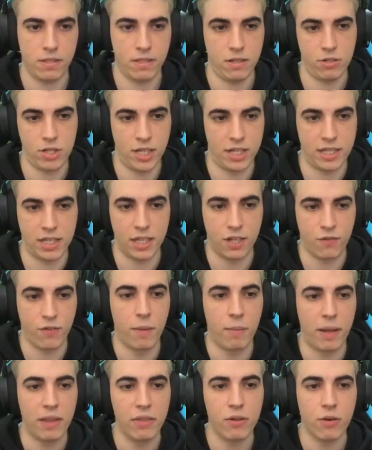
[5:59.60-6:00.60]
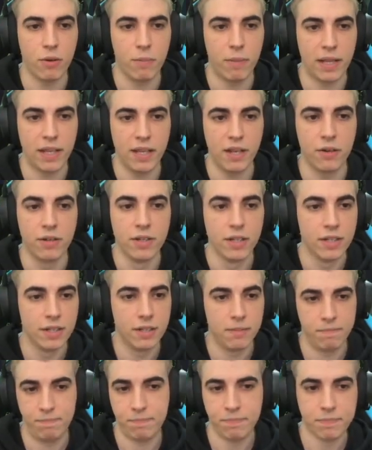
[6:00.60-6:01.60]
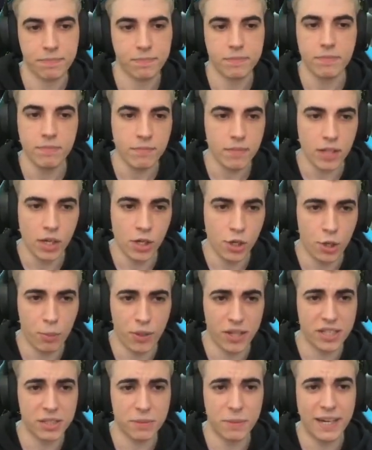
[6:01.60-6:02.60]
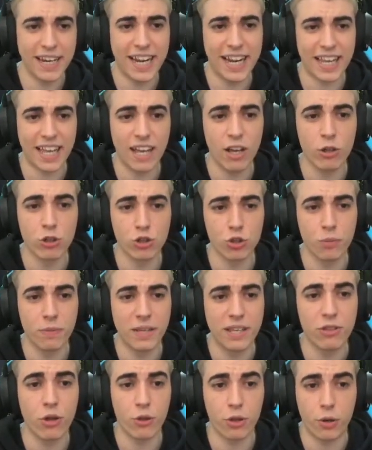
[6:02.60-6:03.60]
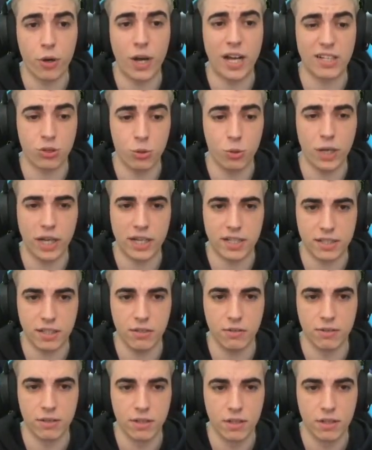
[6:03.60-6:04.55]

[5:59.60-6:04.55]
O pues sea, estás flipando, compañero. No puedes venir aquí consumiendo drogas duras, tío.